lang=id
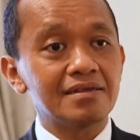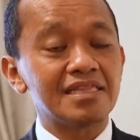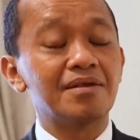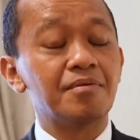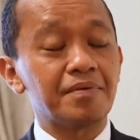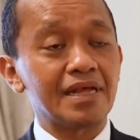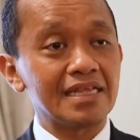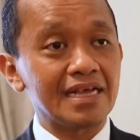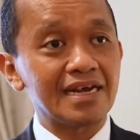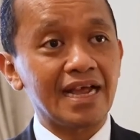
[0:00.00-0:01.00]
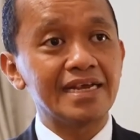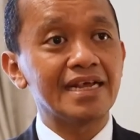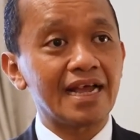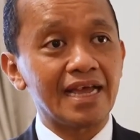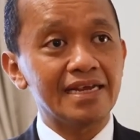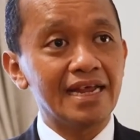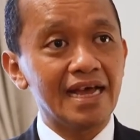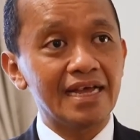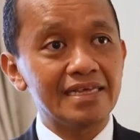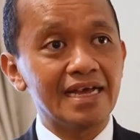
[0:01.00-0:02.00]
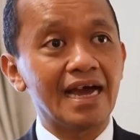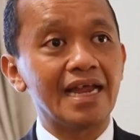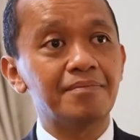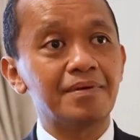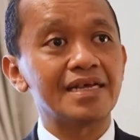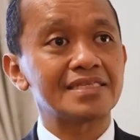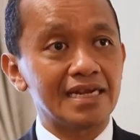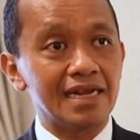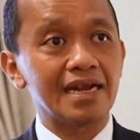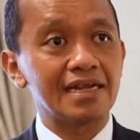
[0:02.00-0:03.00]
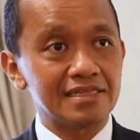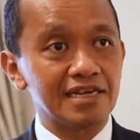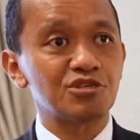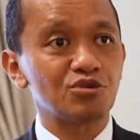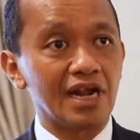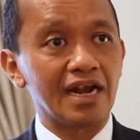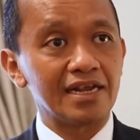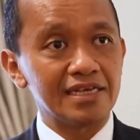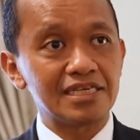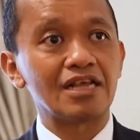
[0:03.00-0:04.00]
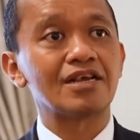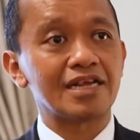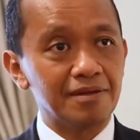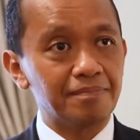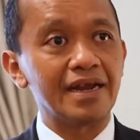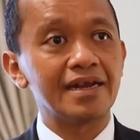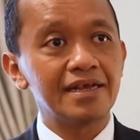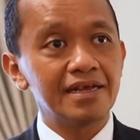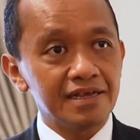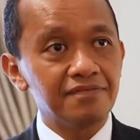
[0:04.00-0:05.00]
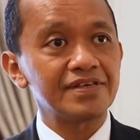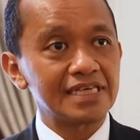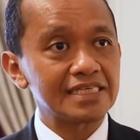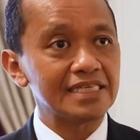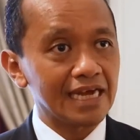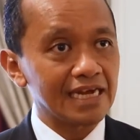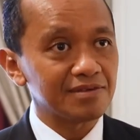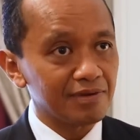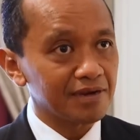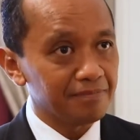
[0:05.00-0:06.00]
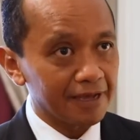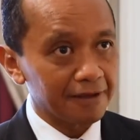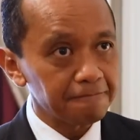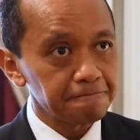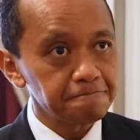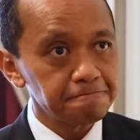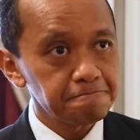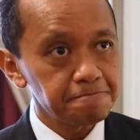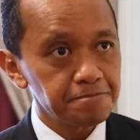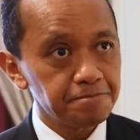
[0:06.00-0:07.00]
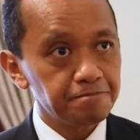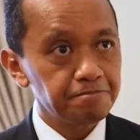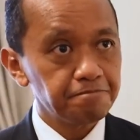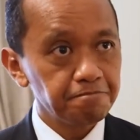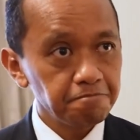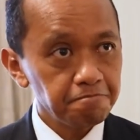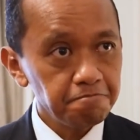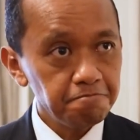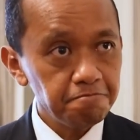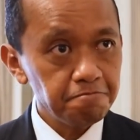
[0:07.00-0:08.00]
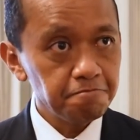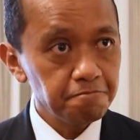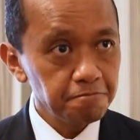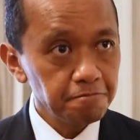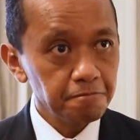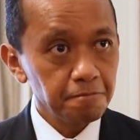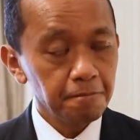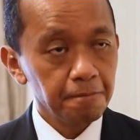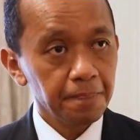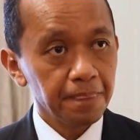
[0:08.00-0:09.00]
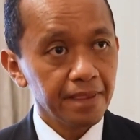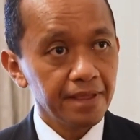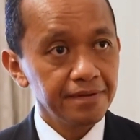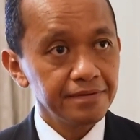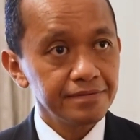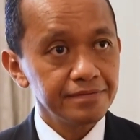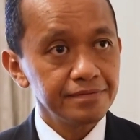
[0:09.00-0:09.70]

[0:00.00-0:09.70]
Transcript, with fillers: tidak memperhatikan kaidah-kaidah yang ada pada standar internasional. Insya Allah ke depan investasi ini akan semakin baik. Eh, kemudian untuk realisasi investasinya sendiri Pak